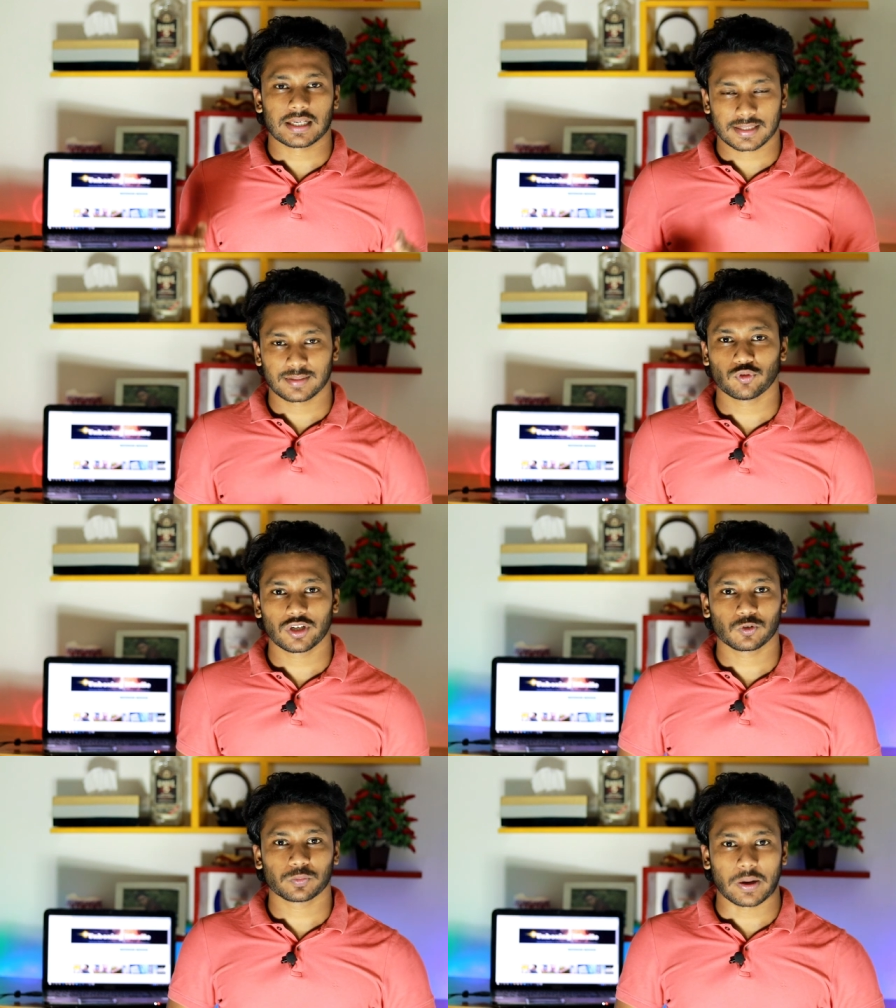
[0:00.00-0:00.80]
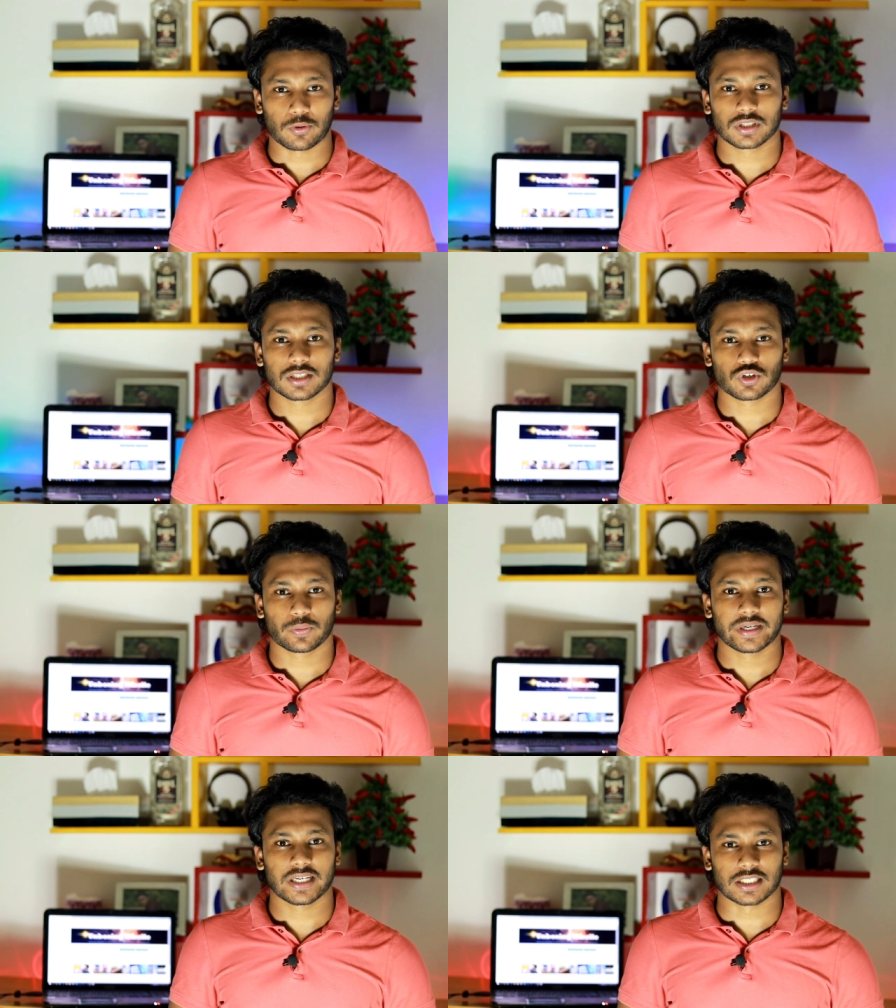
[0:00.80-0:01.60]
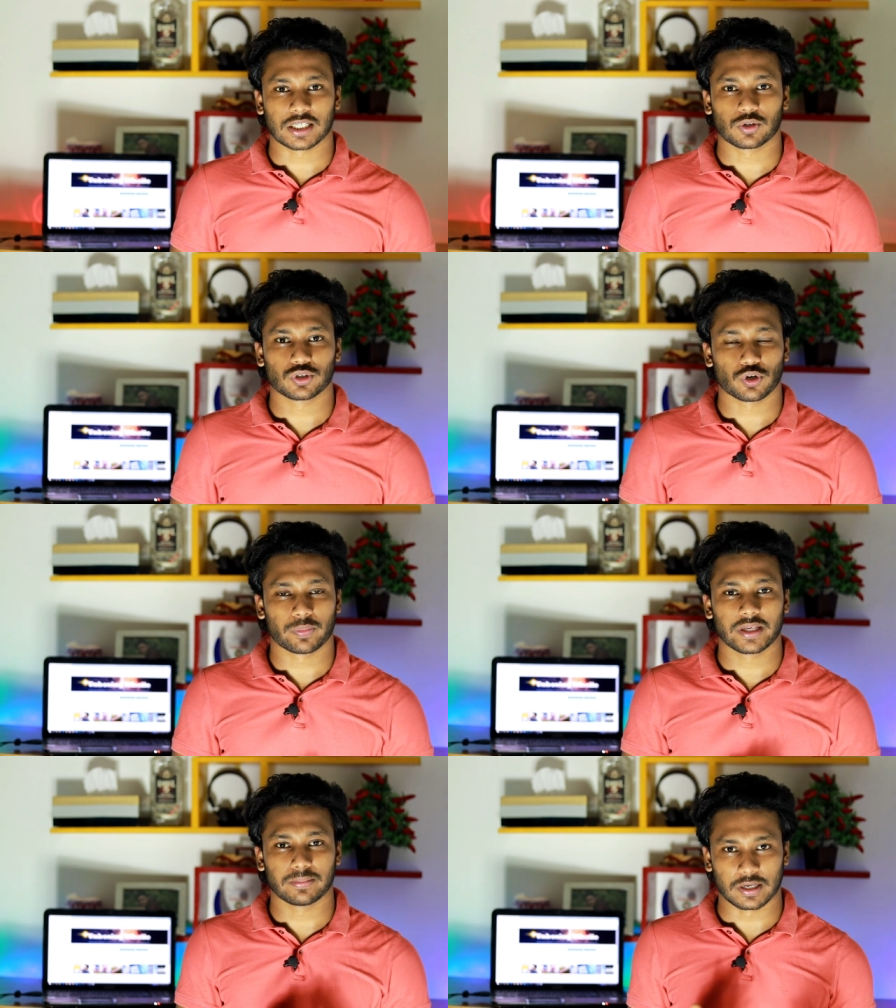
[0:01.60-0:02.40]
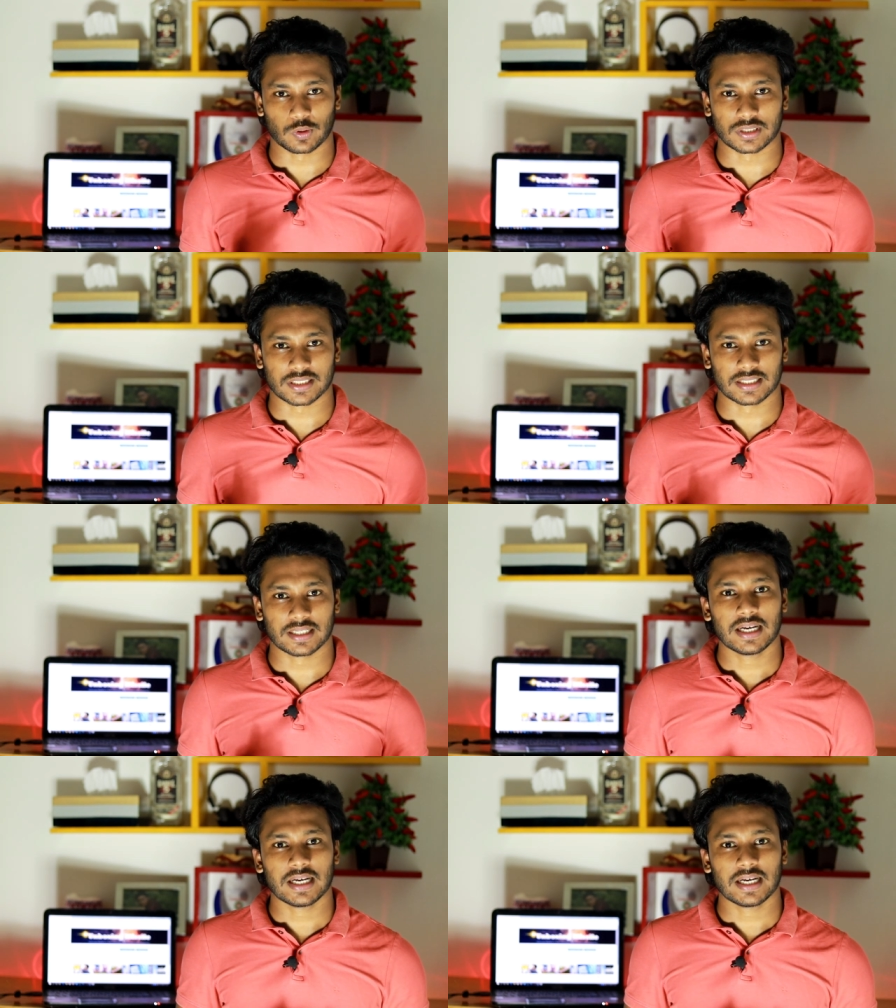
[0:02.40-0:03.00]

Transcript: আসসালামু আলাইকুম কেমন আছেন সবাই আশা করি সবাই ভালো আছেন